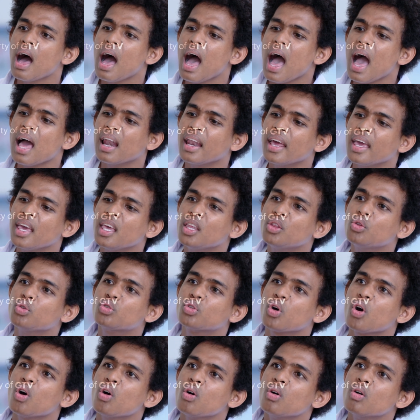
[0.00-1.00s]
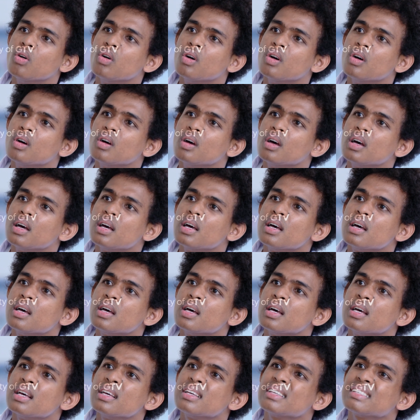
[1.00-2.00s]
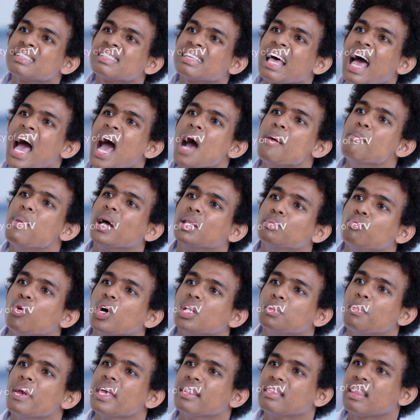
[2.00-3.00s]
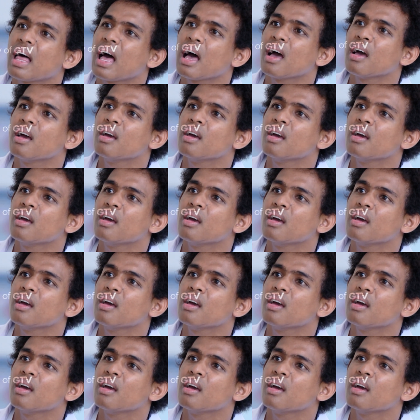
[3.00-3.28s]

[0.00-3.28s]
Ale itu toh sahabat buat beta